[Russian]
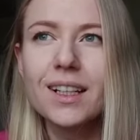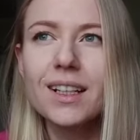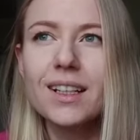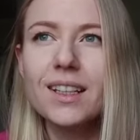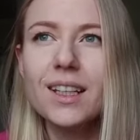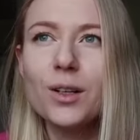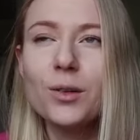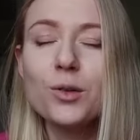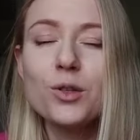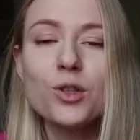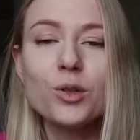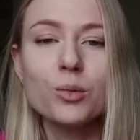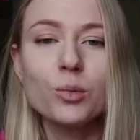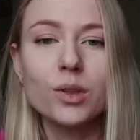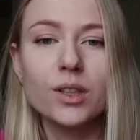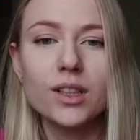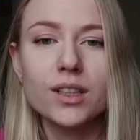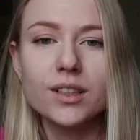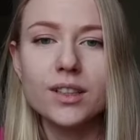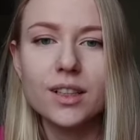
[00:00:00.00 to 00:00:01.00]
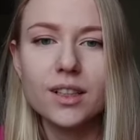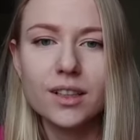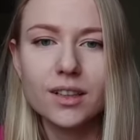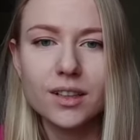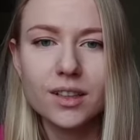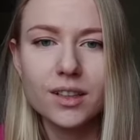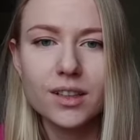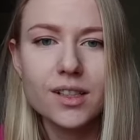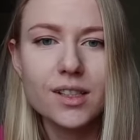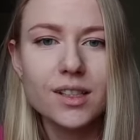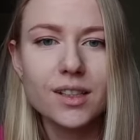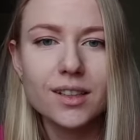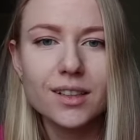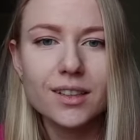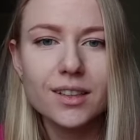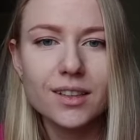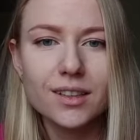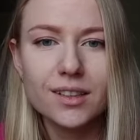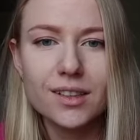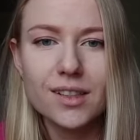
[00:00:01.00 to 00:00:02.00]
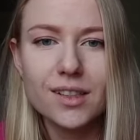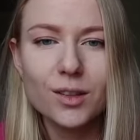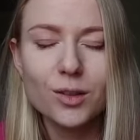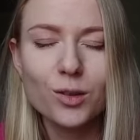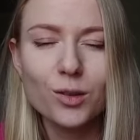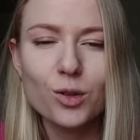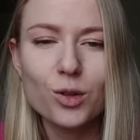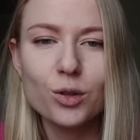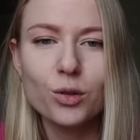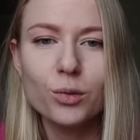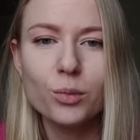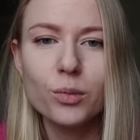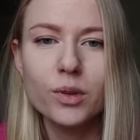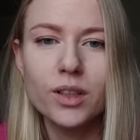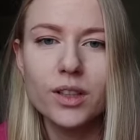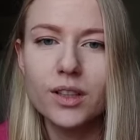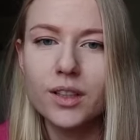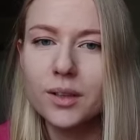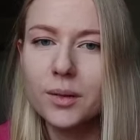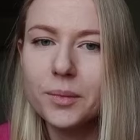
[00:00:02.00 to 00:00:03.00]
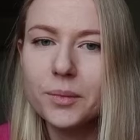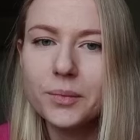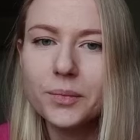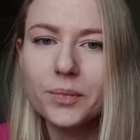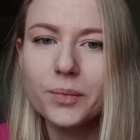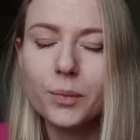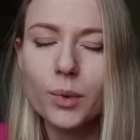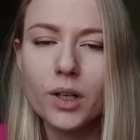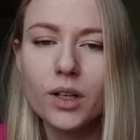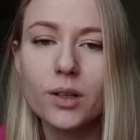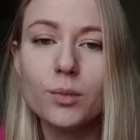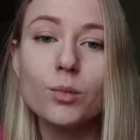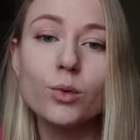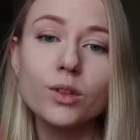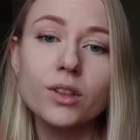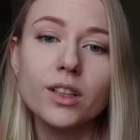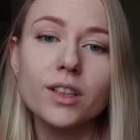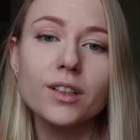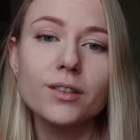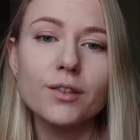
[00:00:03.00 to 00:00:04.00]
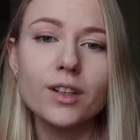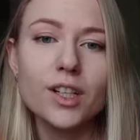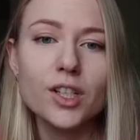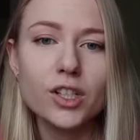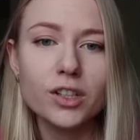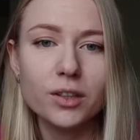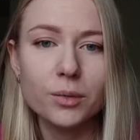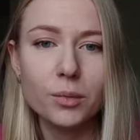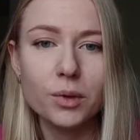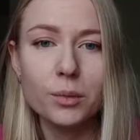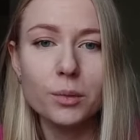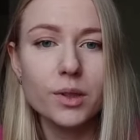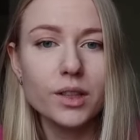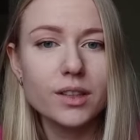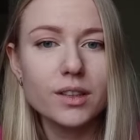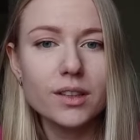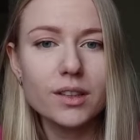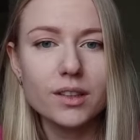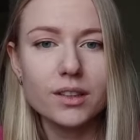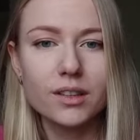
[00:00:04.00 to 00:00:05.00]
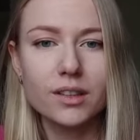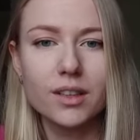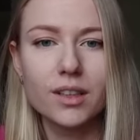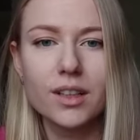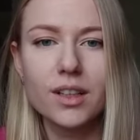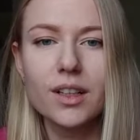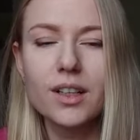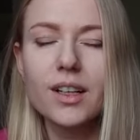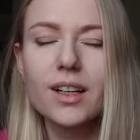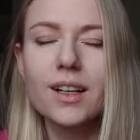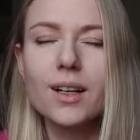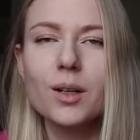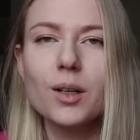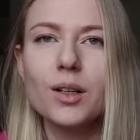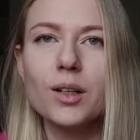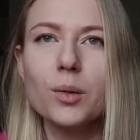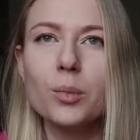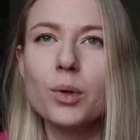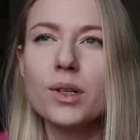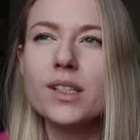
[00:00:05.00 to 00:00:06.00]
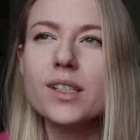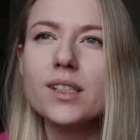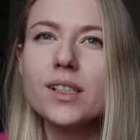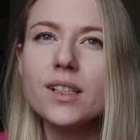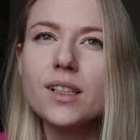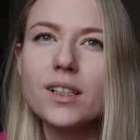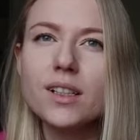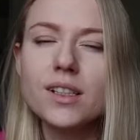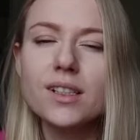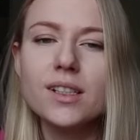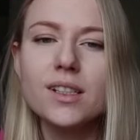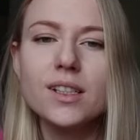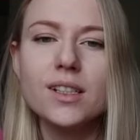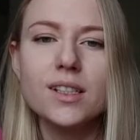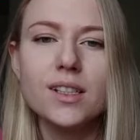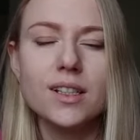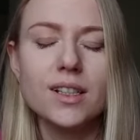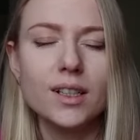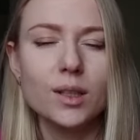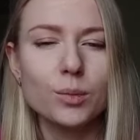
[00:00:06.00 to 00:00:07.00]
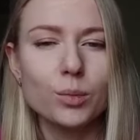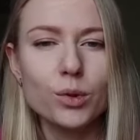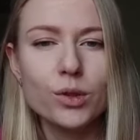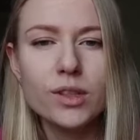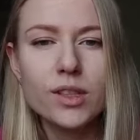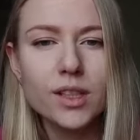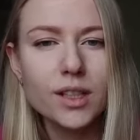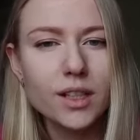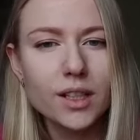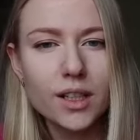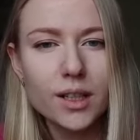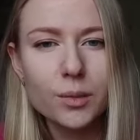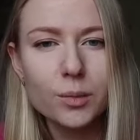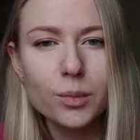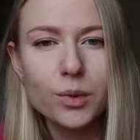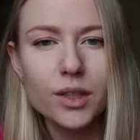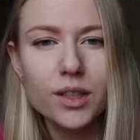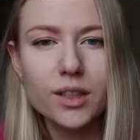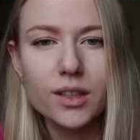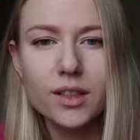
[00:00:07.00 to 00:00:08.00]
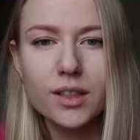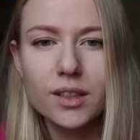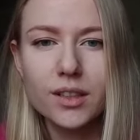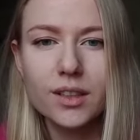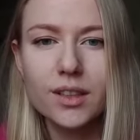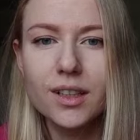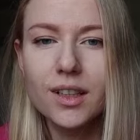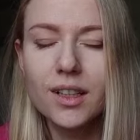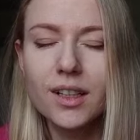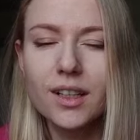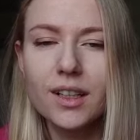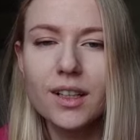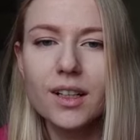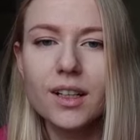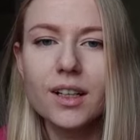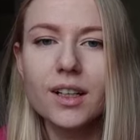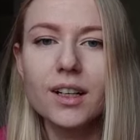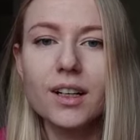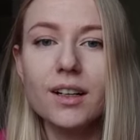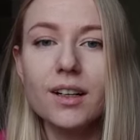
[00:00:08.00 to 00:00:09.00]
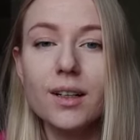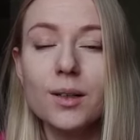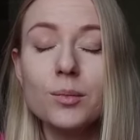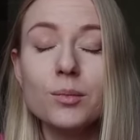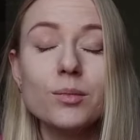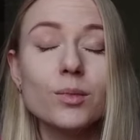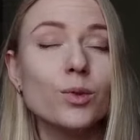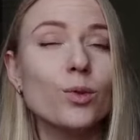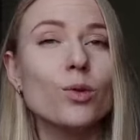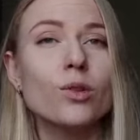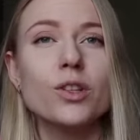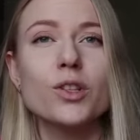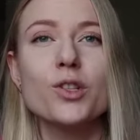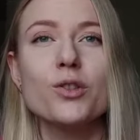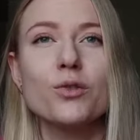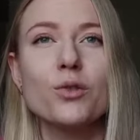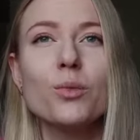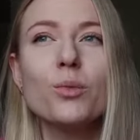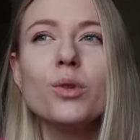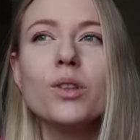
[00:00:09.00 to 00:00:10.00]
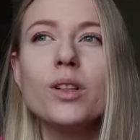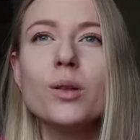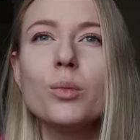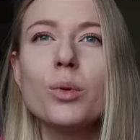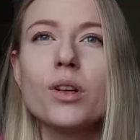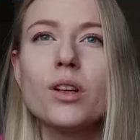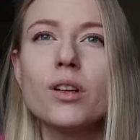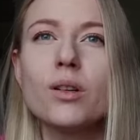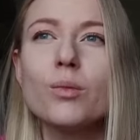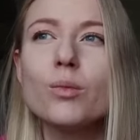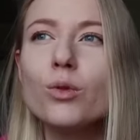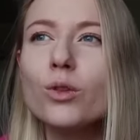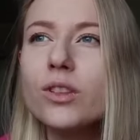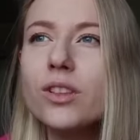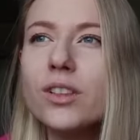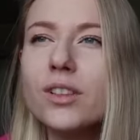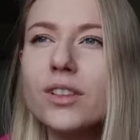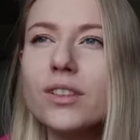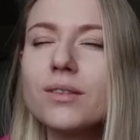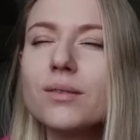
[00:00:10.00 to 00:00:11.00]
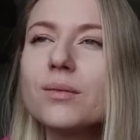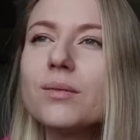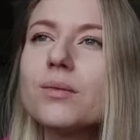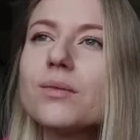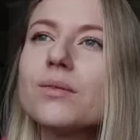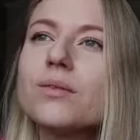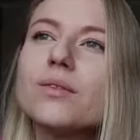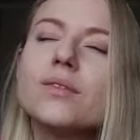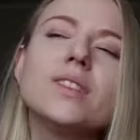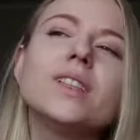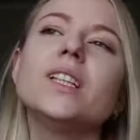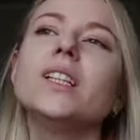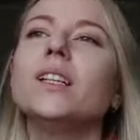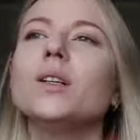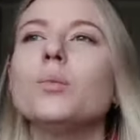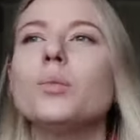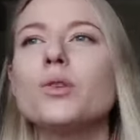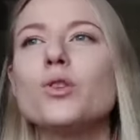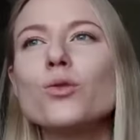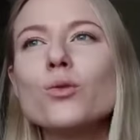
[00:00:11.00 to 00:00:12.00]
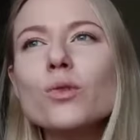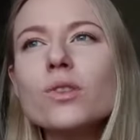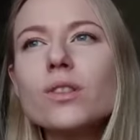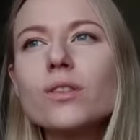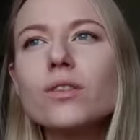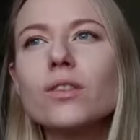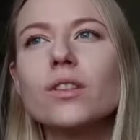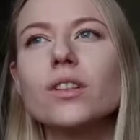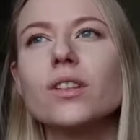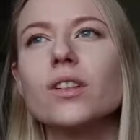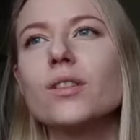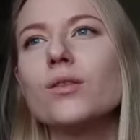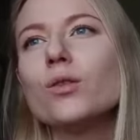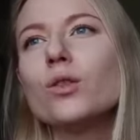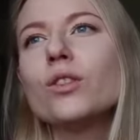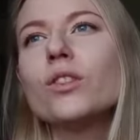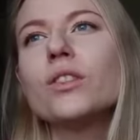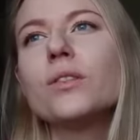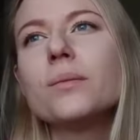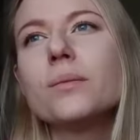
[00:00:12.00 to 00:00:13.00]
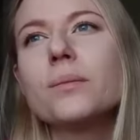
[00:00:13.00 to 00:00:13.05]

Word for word: Я очень благодарна Оксане за то, что мы проработали важные моменты, а, простили родителей, отпустили обиды, а, много чего было проработано. И я почувствовала вот